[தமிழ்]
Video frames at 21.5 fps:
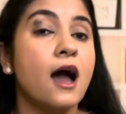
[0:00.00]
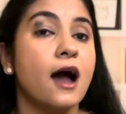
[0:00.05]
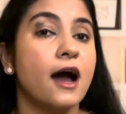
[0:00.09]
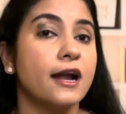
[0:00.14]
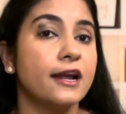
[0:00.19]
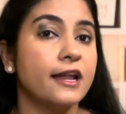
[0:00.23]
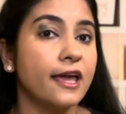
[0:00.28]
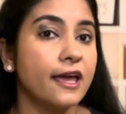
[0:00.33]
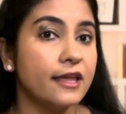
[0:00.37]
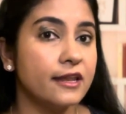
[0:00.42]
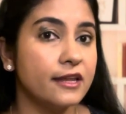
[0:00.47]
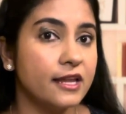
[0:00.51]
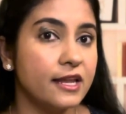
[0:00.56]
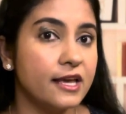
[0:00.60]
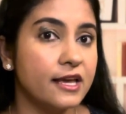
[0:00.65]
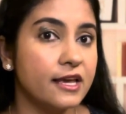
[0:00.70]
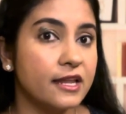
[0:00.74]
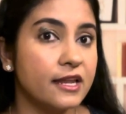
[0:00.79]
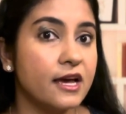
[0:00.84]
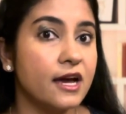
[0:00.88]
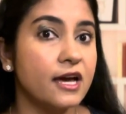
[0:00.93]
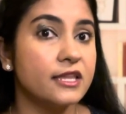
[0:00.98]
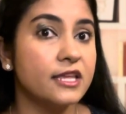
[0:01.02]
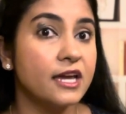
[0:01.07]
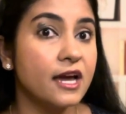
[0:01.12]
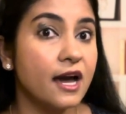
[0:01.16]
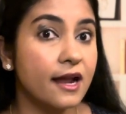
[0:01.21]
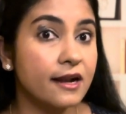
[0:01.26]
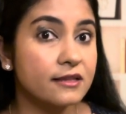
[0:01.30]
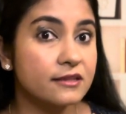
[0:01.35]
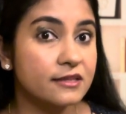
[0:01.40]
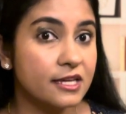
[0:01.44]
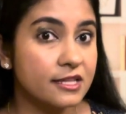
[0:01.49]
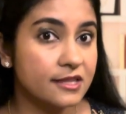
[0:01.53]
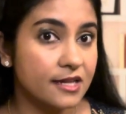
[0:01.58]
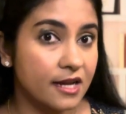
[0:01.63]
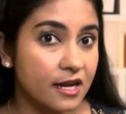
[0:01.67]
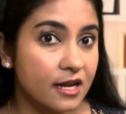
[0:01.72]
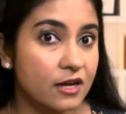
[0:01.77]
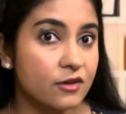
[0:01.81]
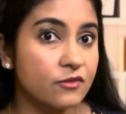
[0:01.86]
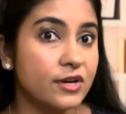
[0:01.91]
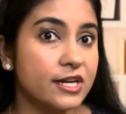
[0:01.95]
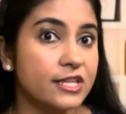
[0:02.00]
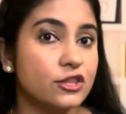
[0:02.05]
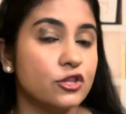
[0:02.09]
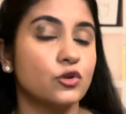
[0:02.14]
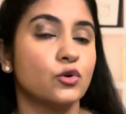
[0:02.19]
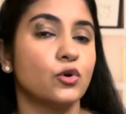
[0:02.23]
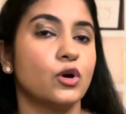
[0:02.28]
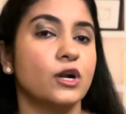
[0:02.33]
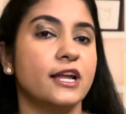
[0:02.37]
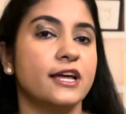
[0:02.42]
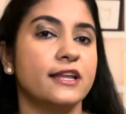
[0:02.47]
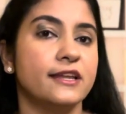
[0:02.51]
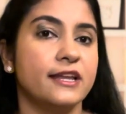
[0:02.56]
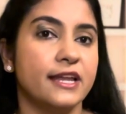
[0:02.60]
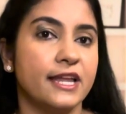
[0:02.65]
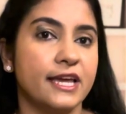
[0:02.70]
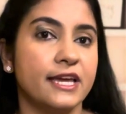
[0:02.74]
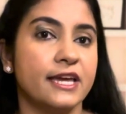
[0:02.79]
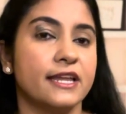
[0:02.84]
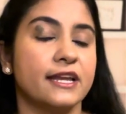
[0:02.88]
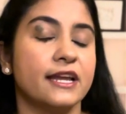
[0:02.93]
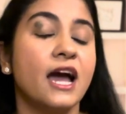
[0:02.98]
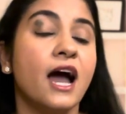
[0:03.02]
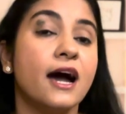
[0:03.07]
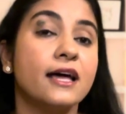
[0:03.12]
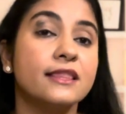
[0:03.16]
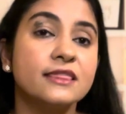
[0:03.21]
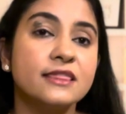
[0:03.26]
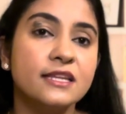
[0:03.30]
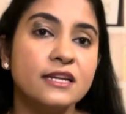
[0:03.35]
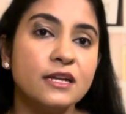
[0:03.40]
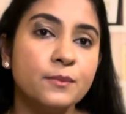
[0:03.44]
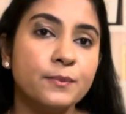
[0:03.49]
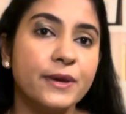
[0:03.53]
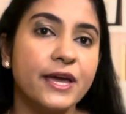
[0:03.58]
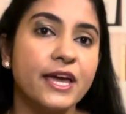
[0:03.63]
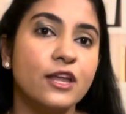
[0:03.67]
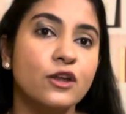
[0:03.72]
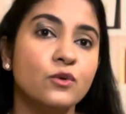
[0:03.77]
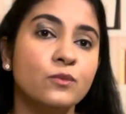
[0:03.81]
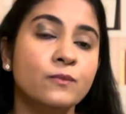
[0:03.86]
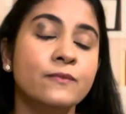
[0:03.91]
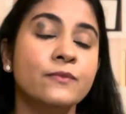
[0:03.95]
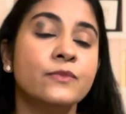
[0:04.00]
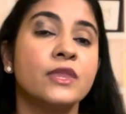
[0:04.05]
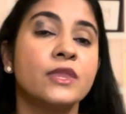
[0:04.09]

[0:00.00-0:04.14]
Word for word: அடைய நினைக்கிற அதிகாரத்தை தக்க வைத்து கொள்ள நினைக்கிற அத்தனை பேரும்